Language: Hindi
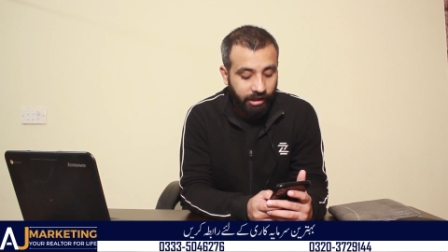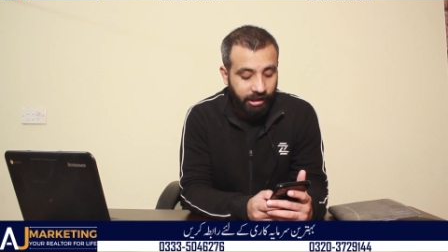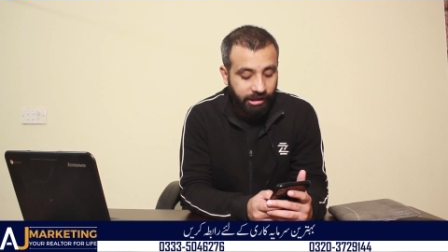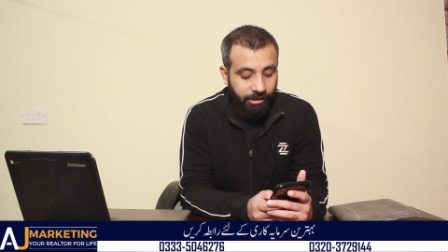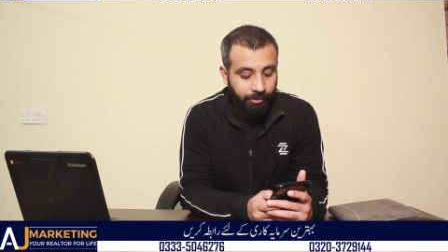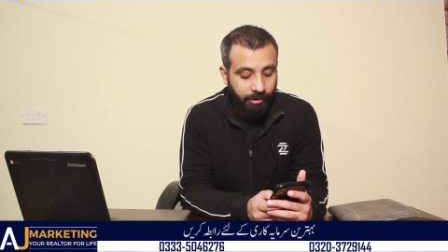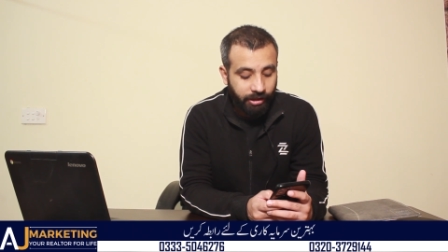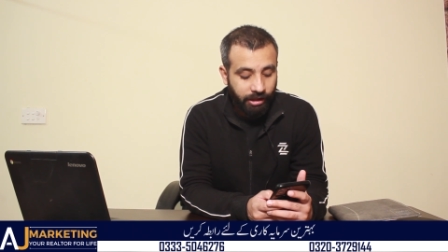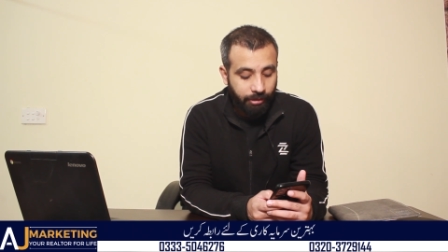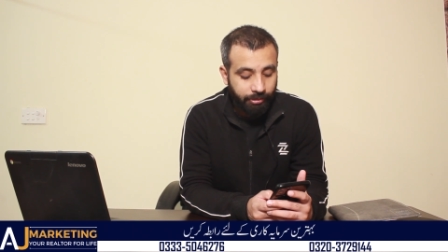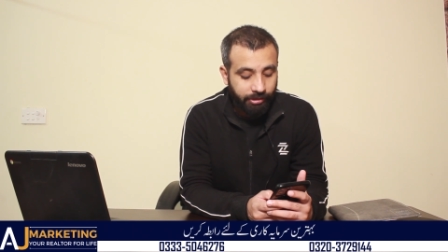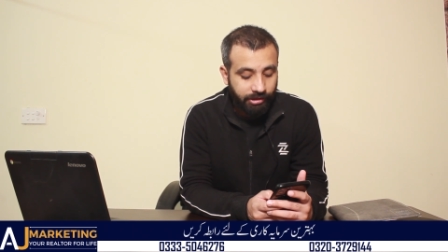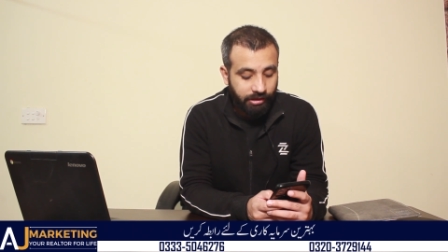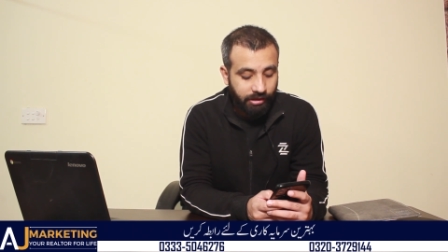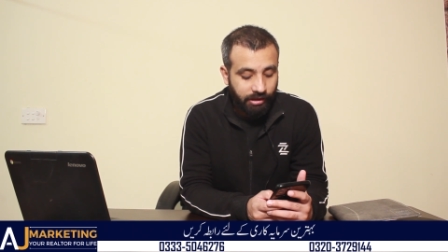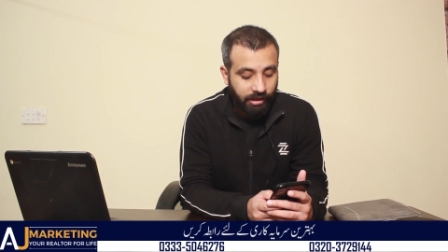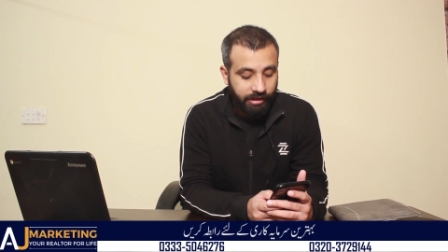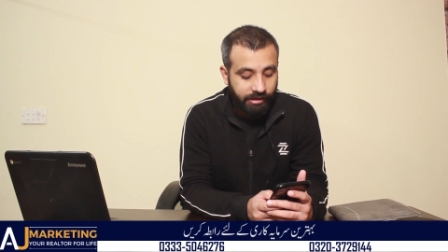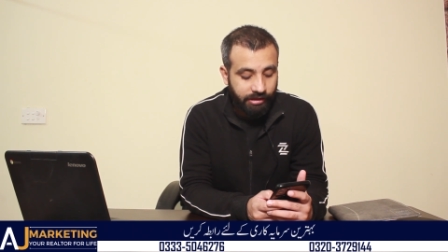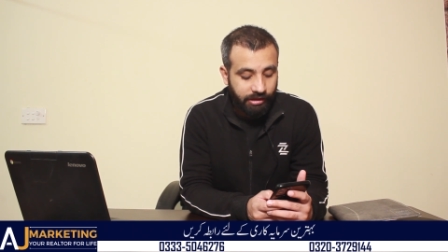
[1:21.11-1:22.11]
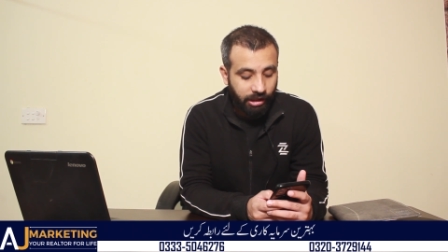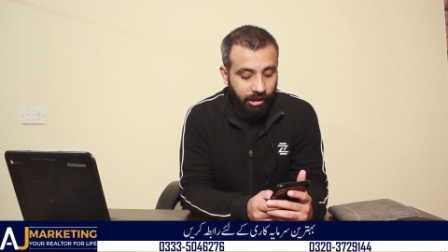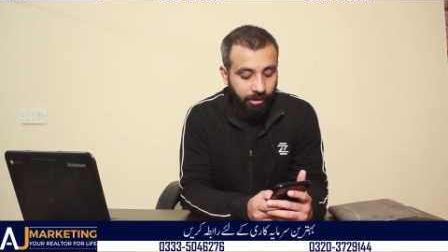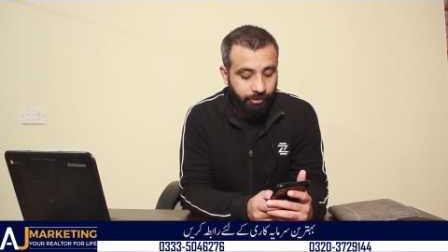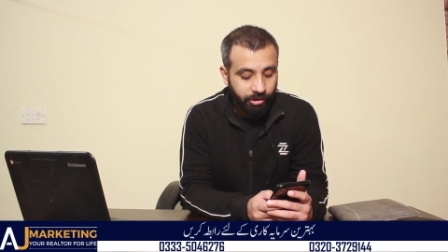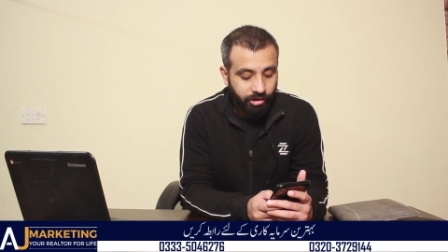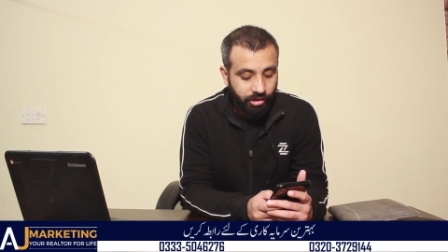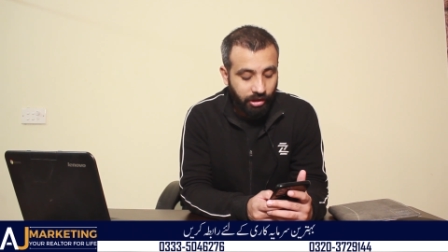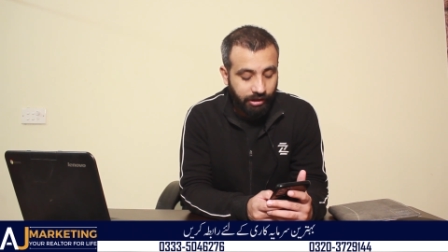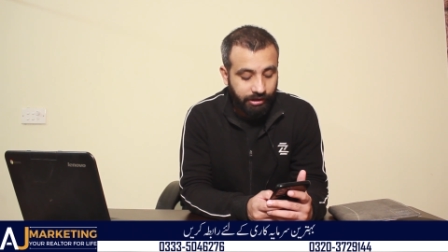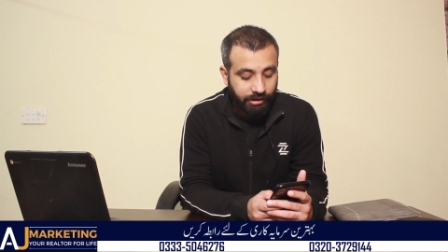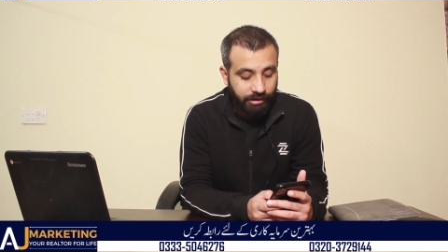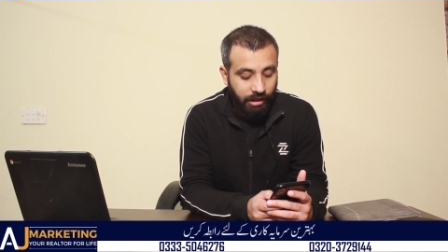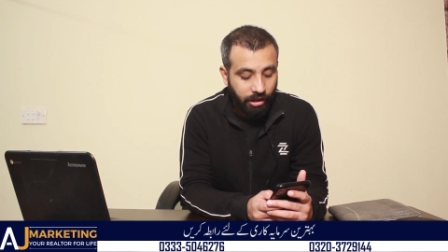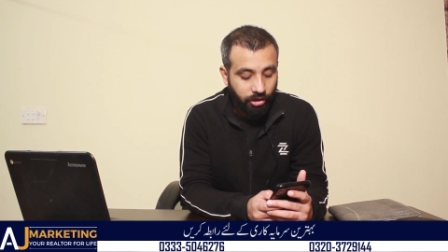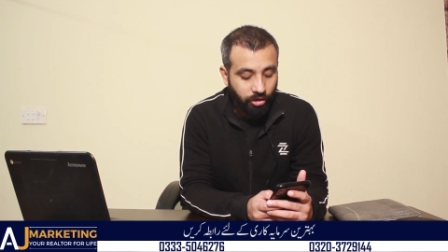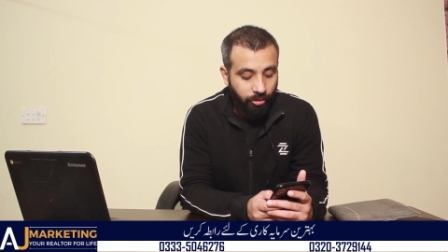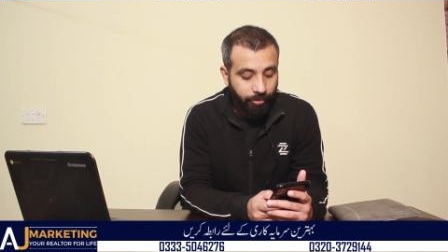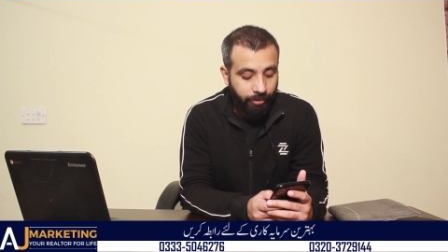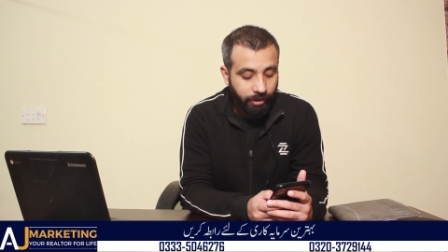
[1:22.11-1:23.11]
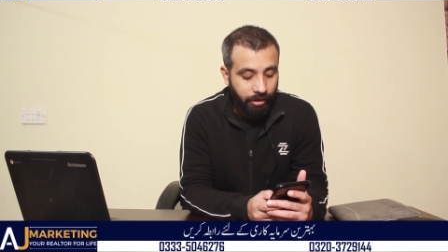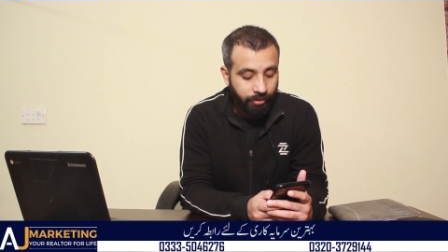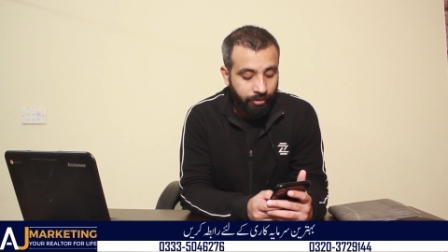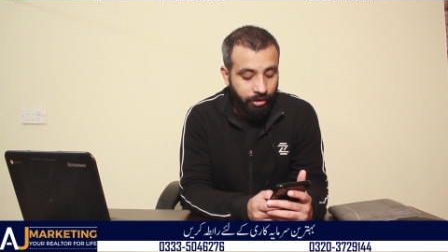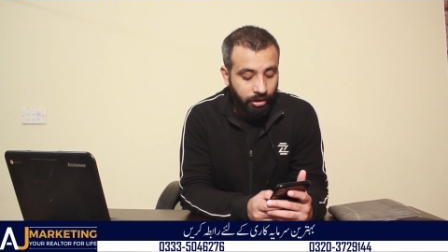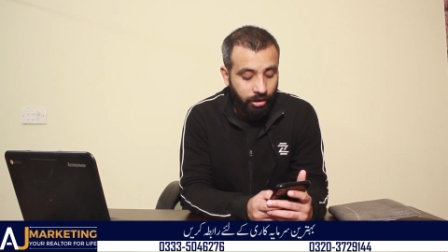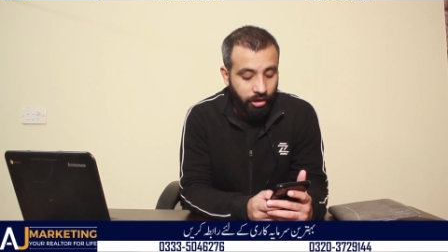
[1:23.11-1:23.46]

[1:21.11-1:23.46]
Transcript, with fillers: दस मरला पे सत्ताईस लाख पचास हज़ार रुपये